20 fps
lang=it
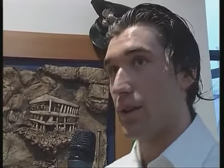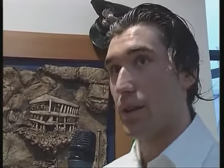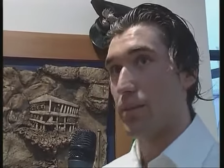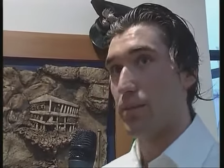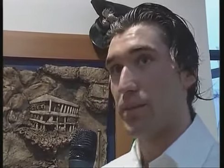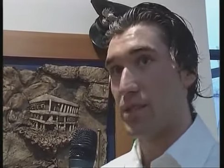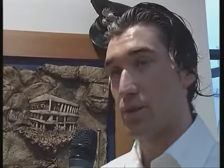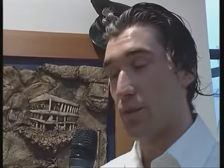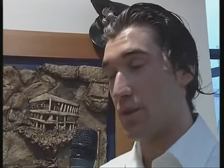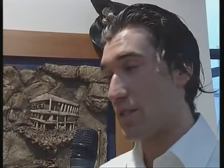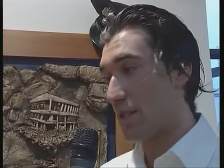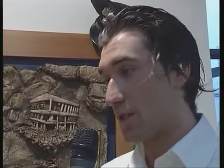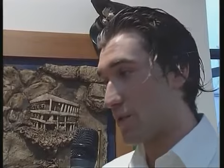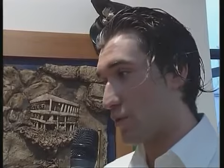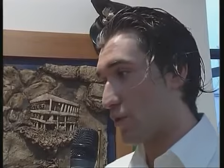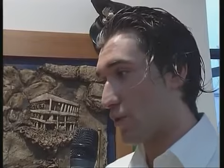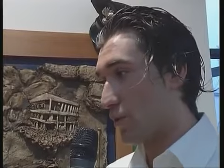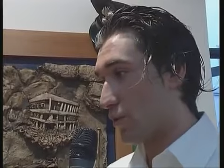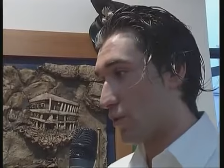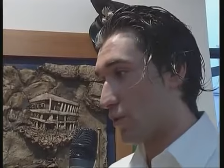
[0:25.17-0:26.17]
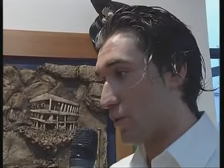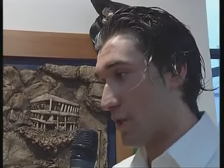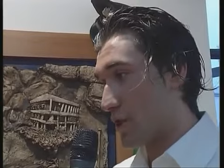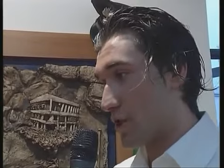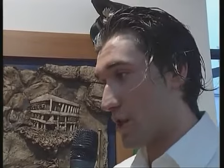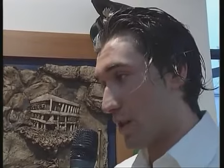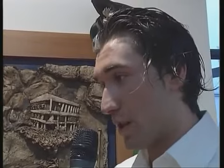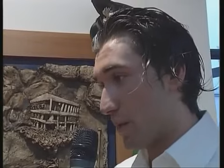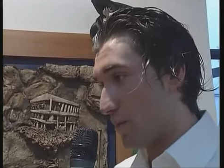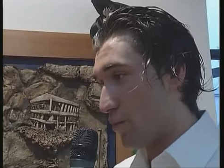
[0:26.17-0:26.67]
per queste sculture,
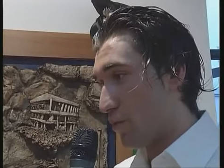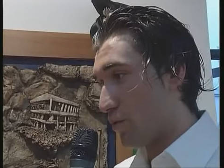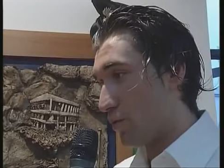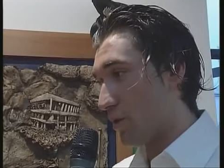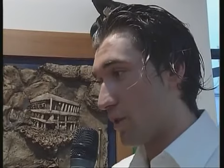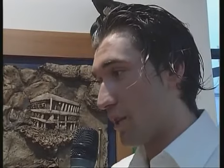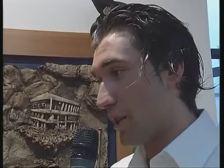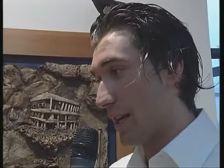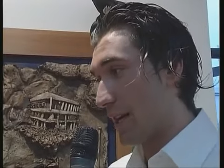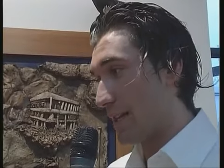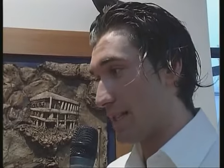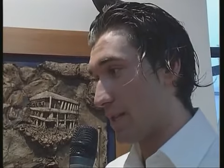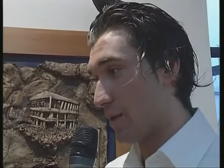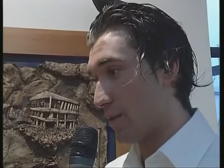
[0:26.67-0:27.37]
cerco appunto di dare